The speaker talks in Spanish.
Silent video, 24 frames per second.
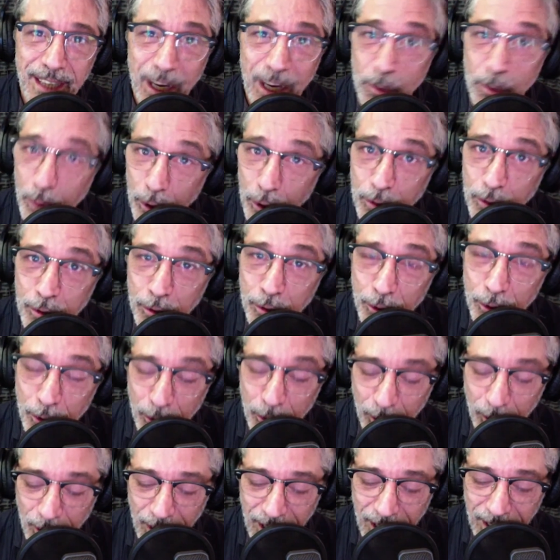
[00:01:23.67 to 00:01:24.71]

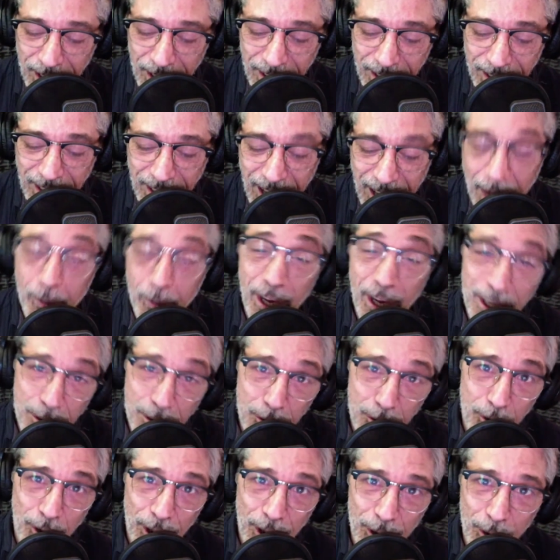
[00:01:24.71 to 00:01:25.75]
caluroso eh,
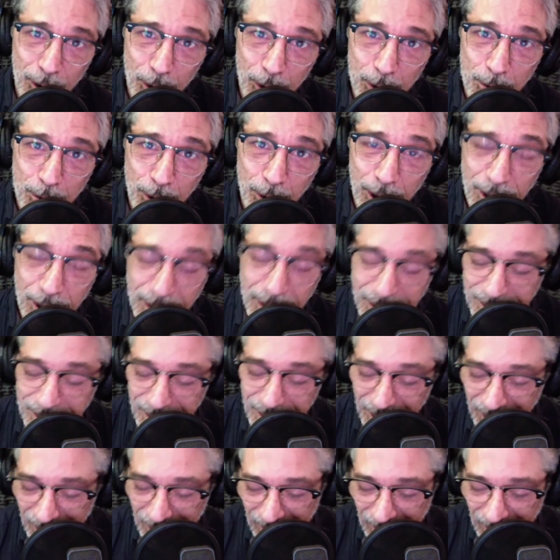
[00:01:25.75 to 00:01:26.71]
abrazo a todos ustedes,